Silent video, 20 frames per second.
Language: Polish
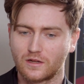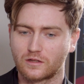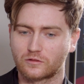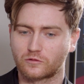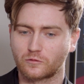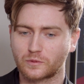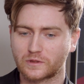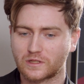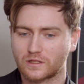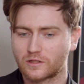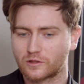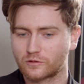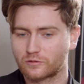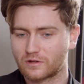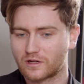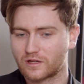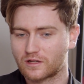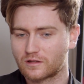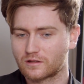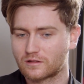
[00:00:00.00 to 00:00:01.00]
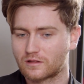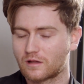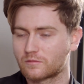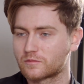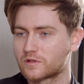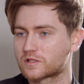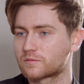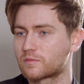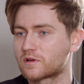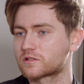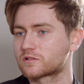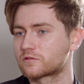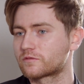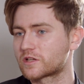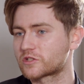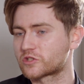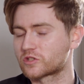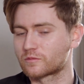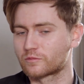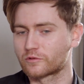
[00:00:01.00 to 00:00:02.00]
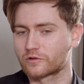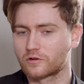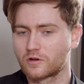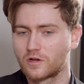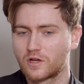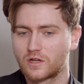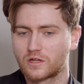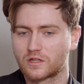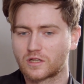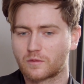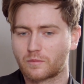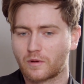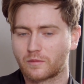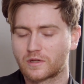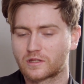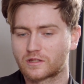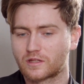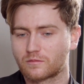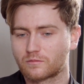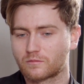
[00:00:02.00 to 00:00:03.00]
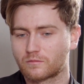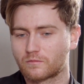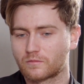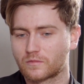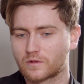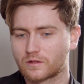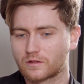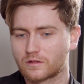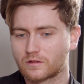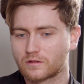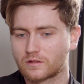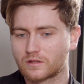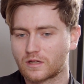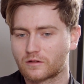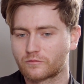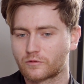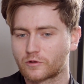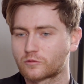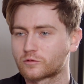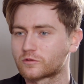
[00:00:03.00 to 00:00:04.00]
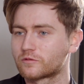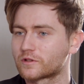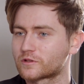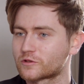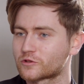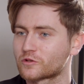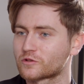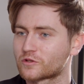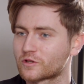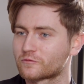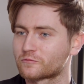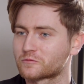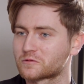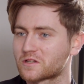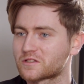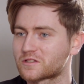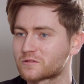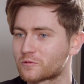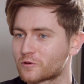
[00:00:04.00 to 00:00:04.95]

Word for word: To pytanie, które dla mnie jest bardzo ważne, bo ja pamiętam, y, jak w roku 2012